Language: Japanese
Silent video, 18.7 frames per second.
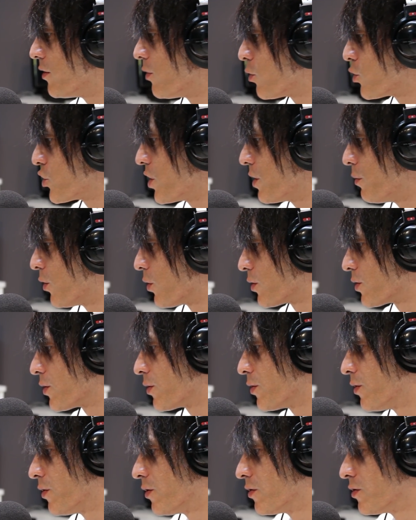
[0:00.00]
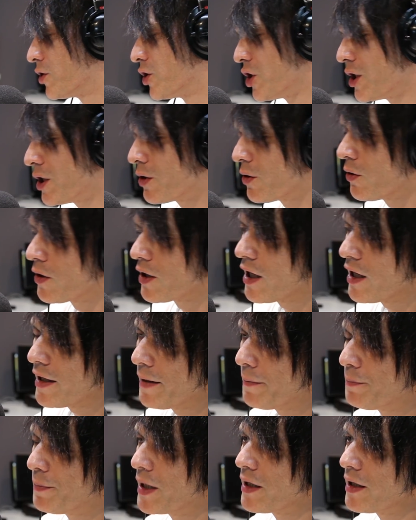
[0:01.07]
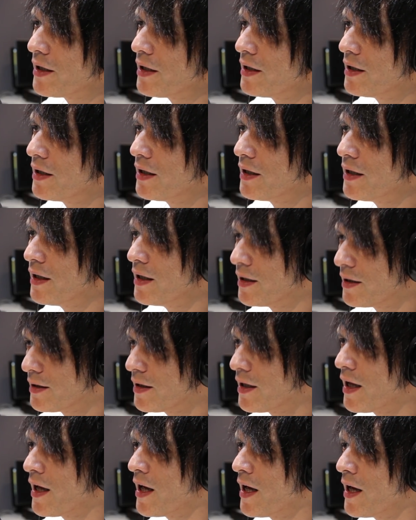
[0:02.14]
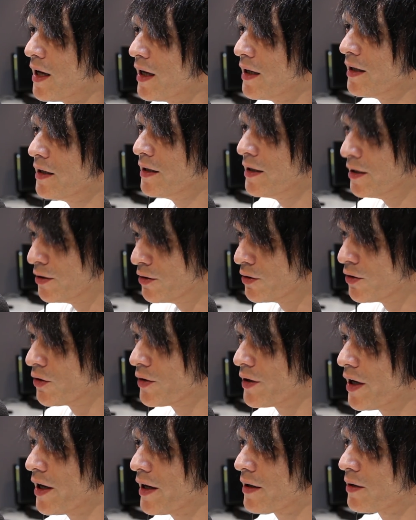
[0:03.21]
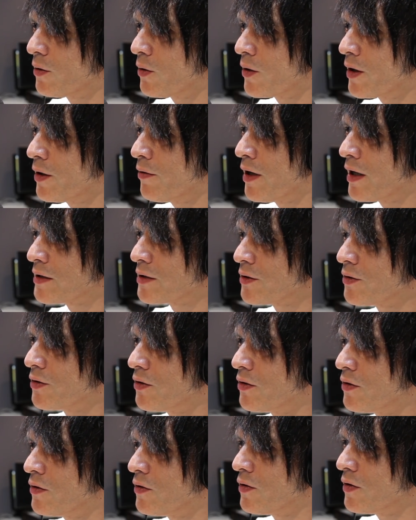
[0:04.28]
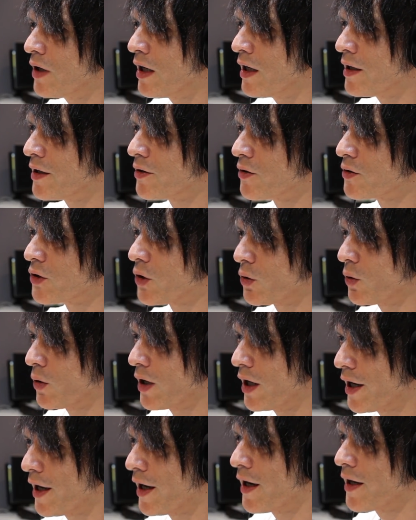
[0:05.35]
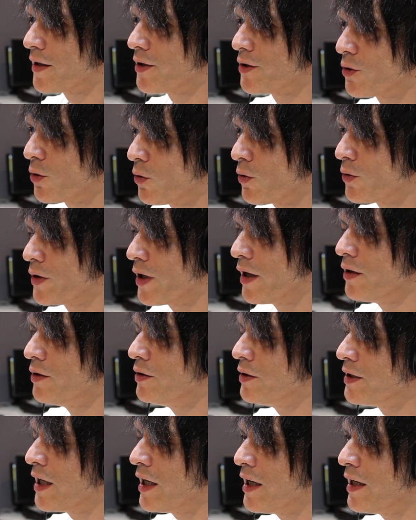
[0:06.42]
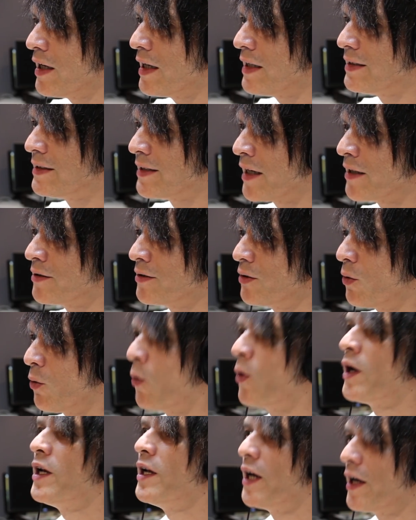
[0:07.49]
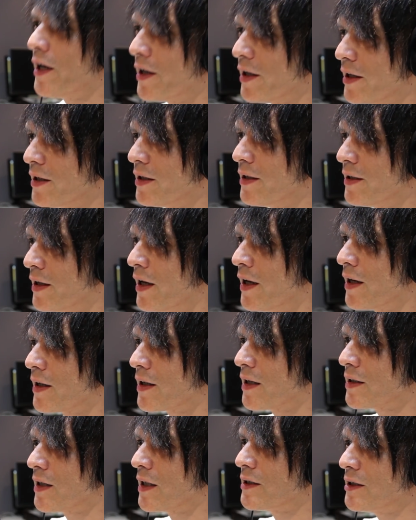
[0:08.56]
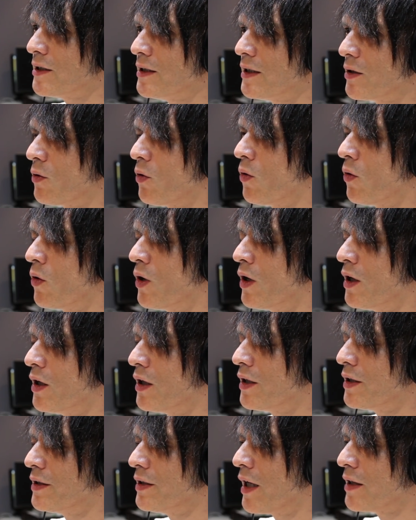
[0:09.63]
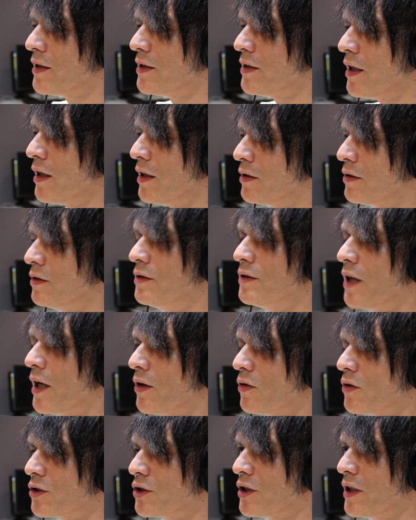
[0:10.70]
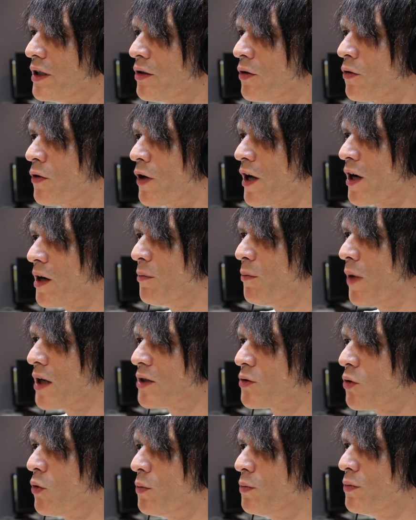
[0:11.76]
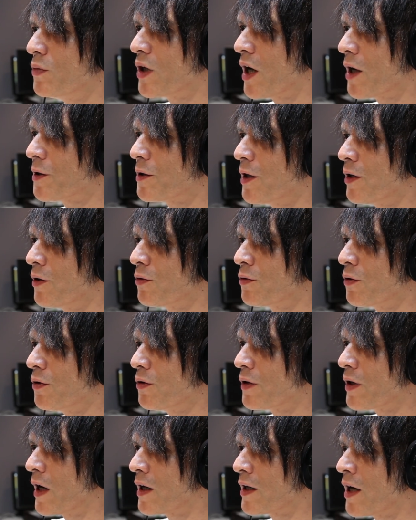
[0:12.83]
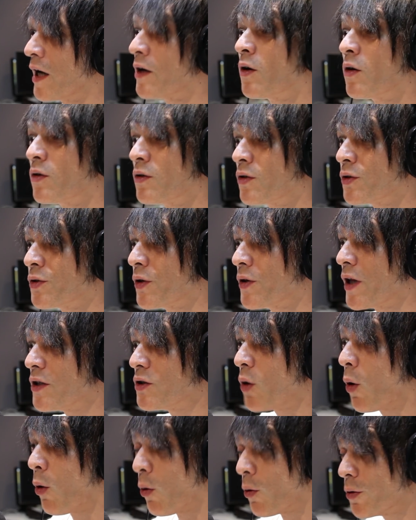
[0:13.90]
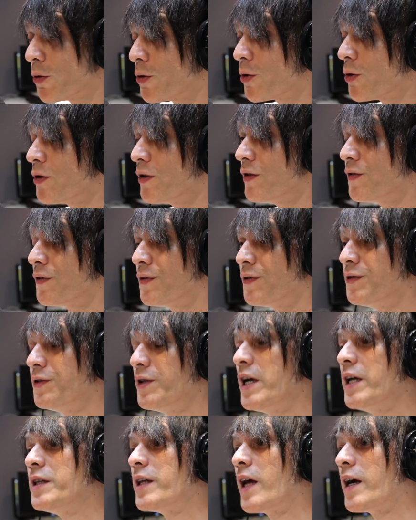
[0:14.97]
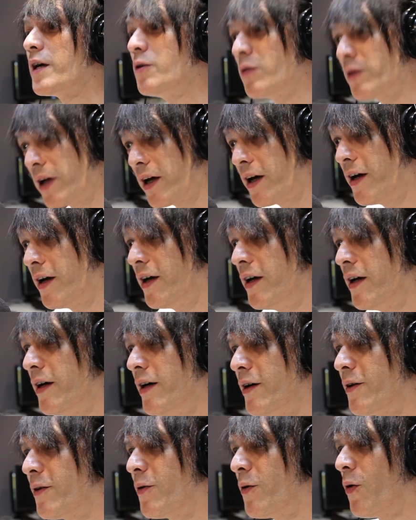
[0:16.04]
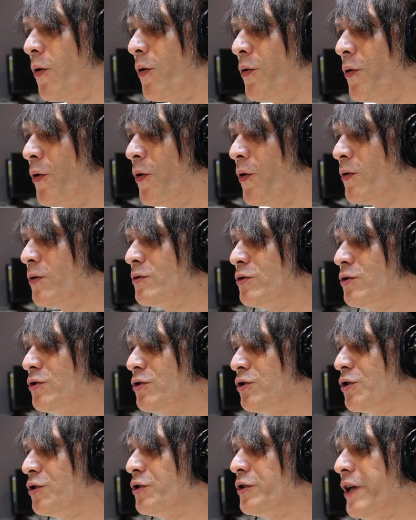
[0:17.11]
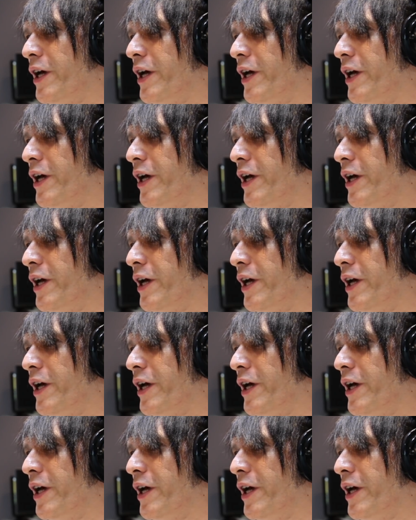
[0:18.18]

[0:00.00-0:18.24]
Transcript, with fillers: どうしてもその人口がやっぱり減って、いるので、ね、これはそのあの外から人をね受け入れざるを得ないね、うん、形にこうなっていくんだろうし世の中もまあそう向かっているというか、うん、外国の人たち本当に増えたよね、うん、増えたこの10